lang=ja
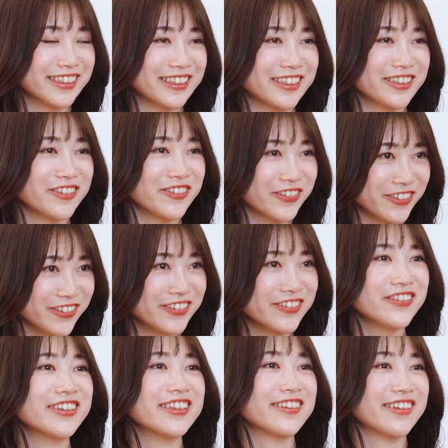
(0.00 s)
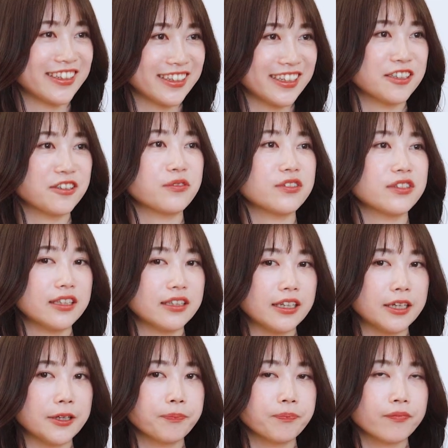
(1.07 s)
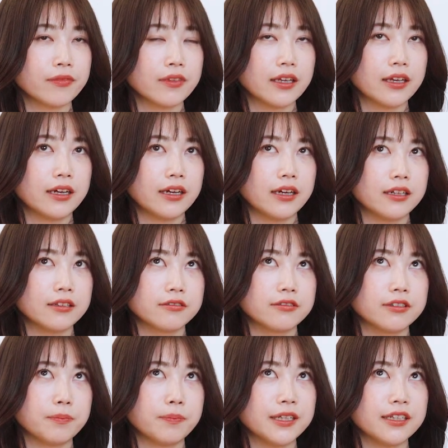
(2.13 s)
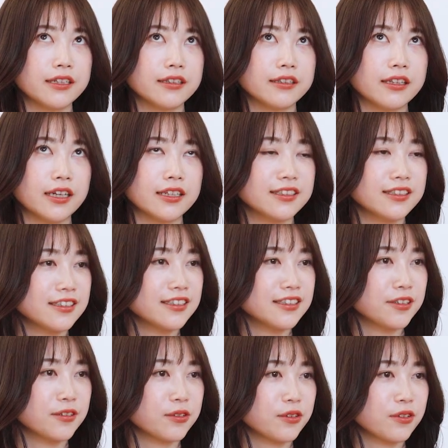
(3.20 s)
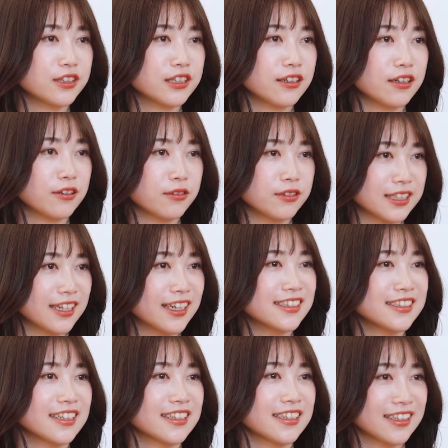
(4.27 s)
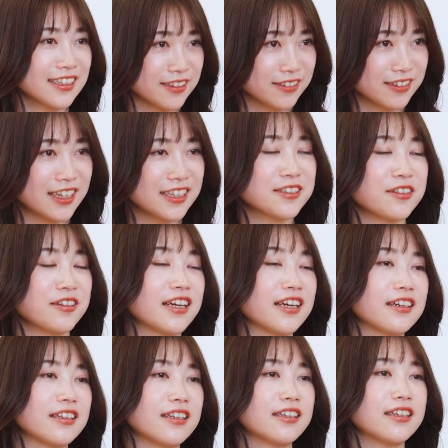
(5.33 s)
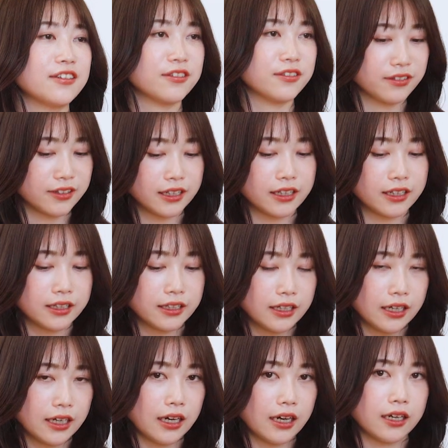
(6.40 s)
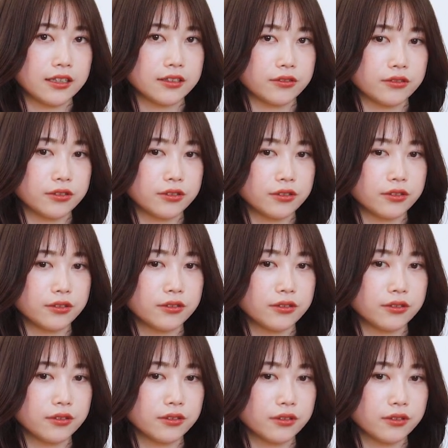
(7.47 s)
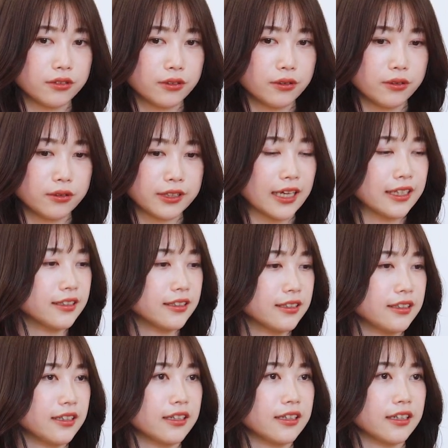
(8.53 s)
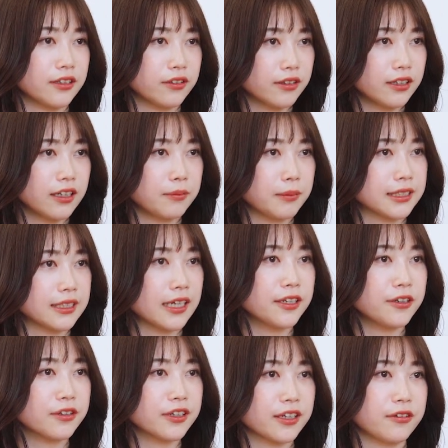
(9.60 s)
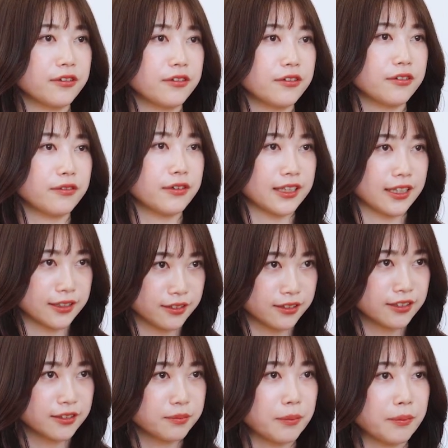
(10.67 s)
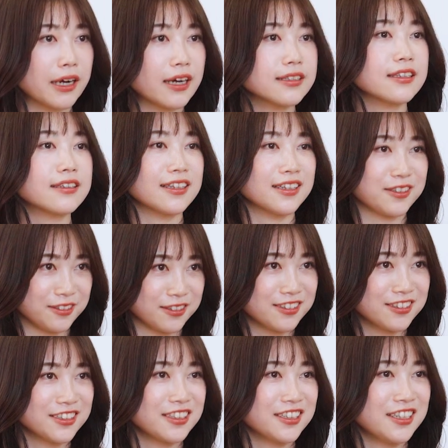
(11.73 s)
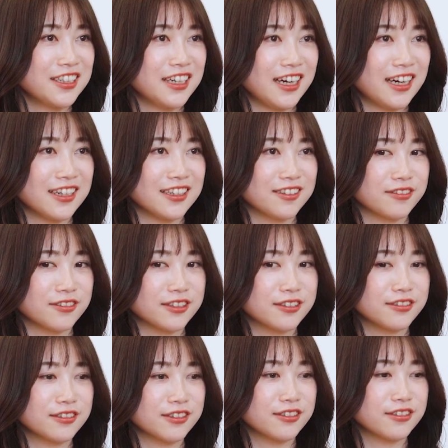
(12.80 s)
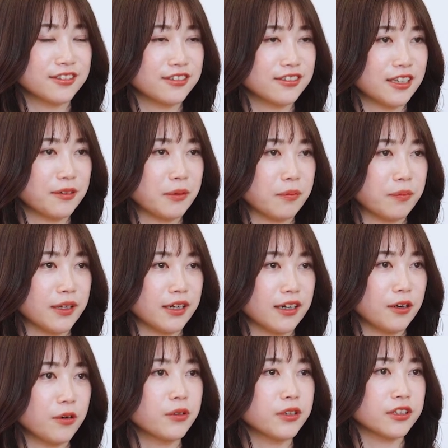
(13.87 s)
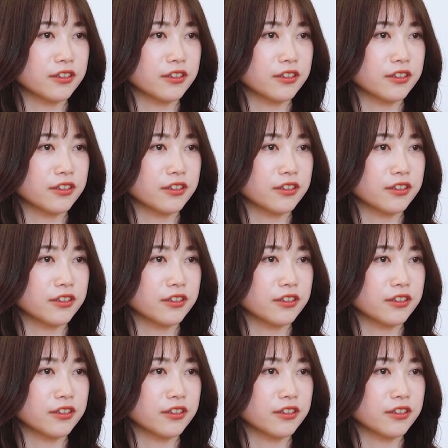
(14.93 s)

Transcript: 人も多いのかなと思っててあのやっぱり大事にしてることとしてはこうチャレンジができるナイストライができるとかあのそういうところを大事にしていたりとか、まあ、裁量権を渡す、まあ、任せていくあのすごく優秀なメンバーが多い